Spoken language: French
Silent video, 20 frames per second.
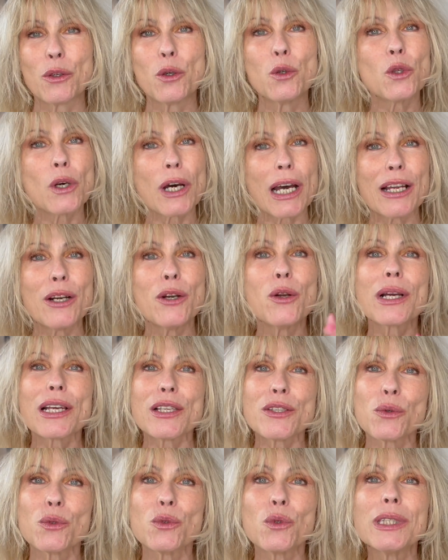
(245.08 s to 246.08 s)
on aura
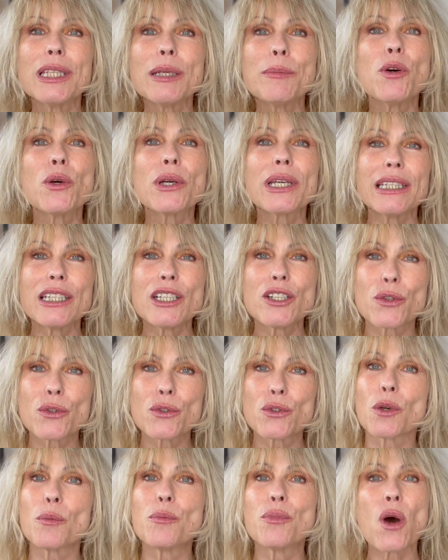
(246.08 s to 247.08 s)
l'occasion de débloquer des
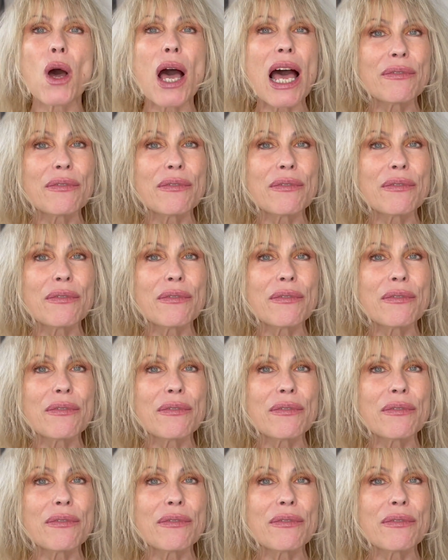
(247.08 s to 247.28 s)
choses sur le plan